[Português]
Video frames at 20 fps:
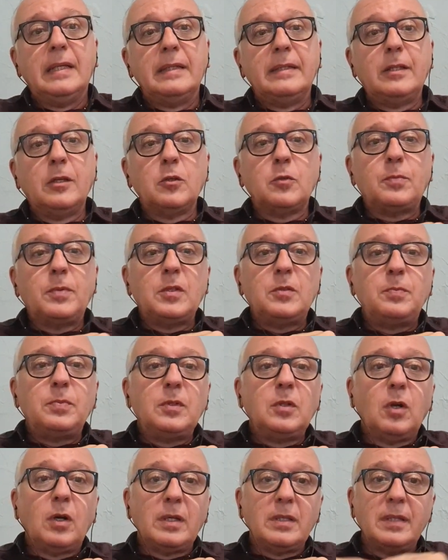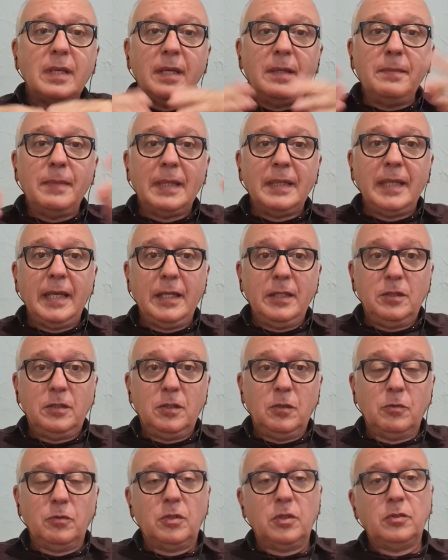Deus para Spinoza é
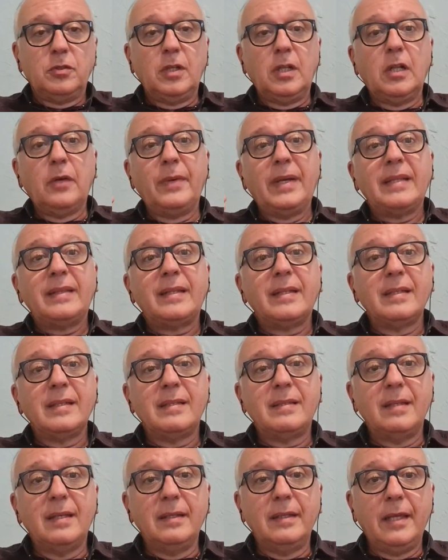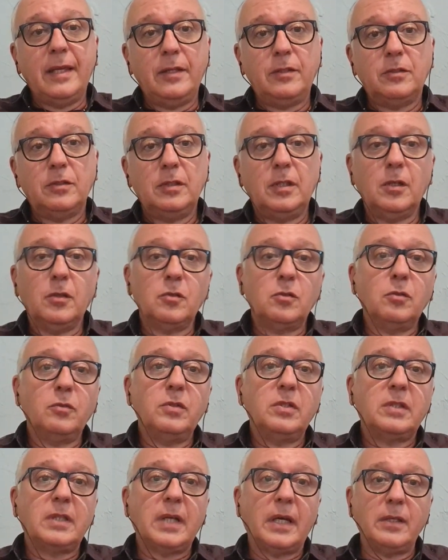imanente, ou seja, ele não é transcendente. Deus não
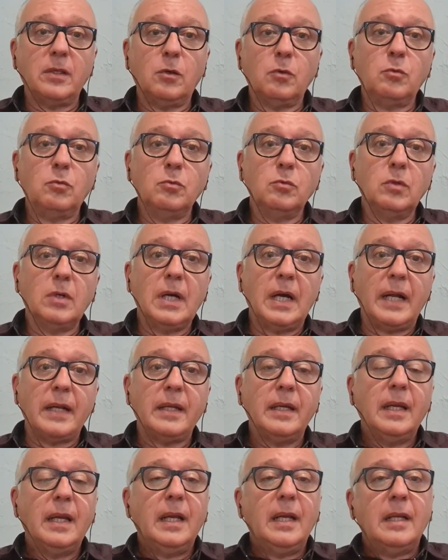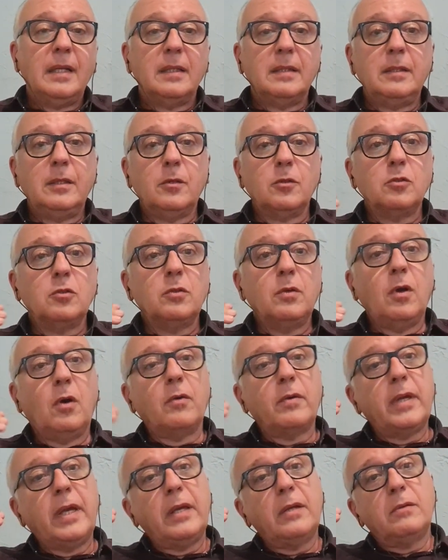está em algum lugar, Deus não é
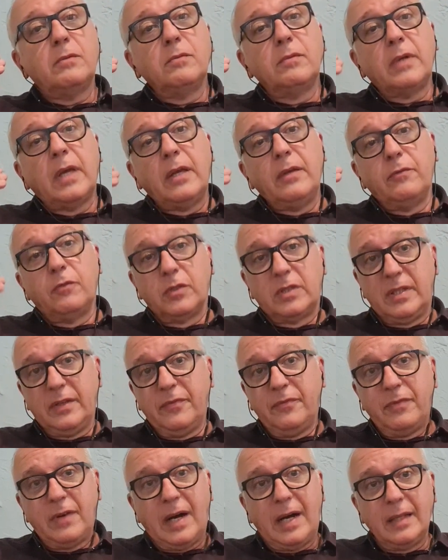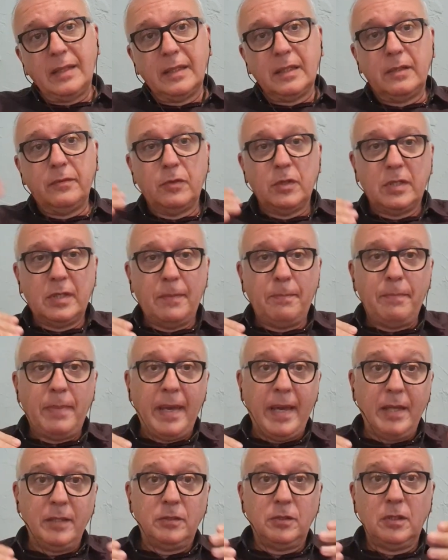alguém com quem você fala, que você
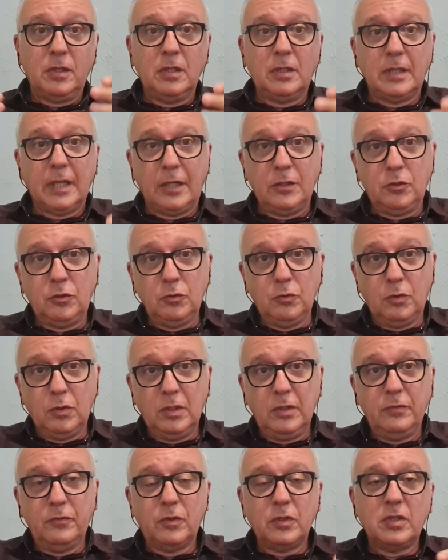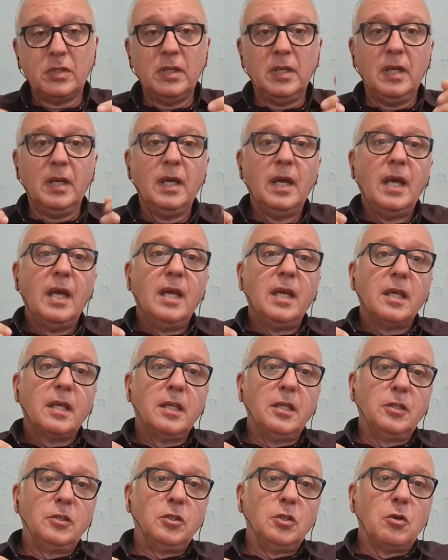pede, que está de olho em você,
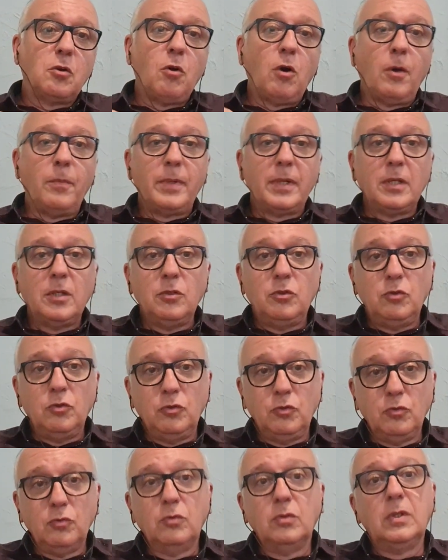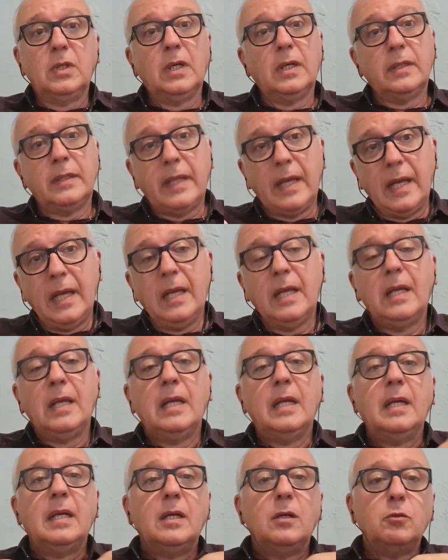que te cobra, que te julga. Né?
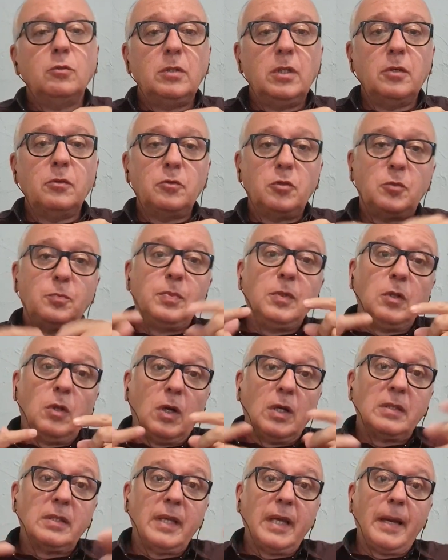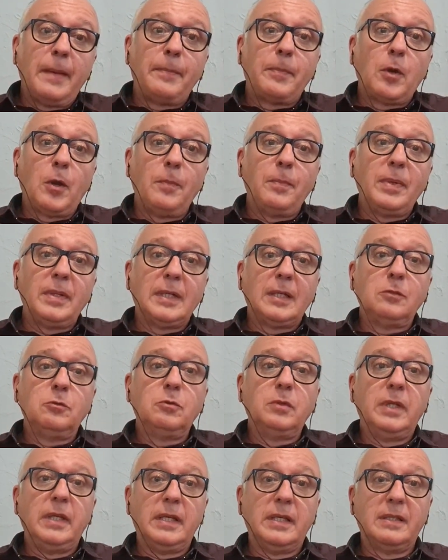O Deus de Spinoza é a própria
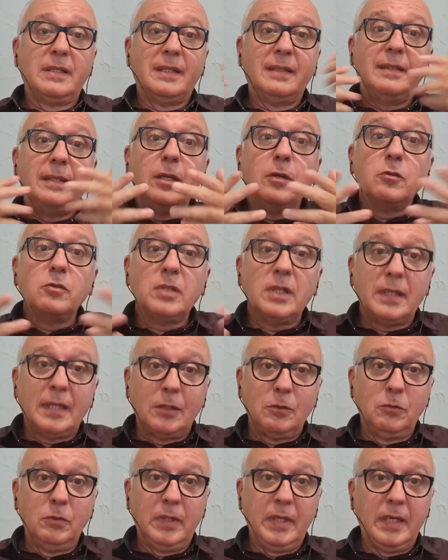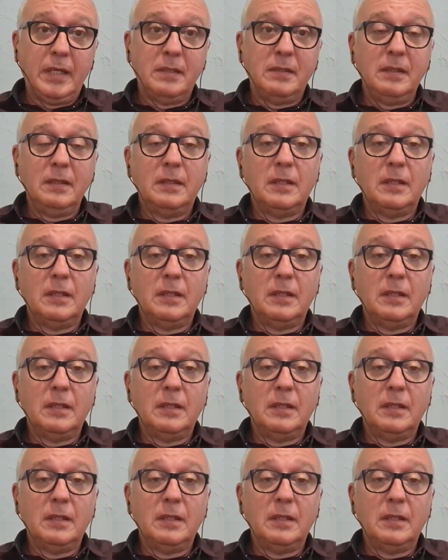natureza, Deus é natureza.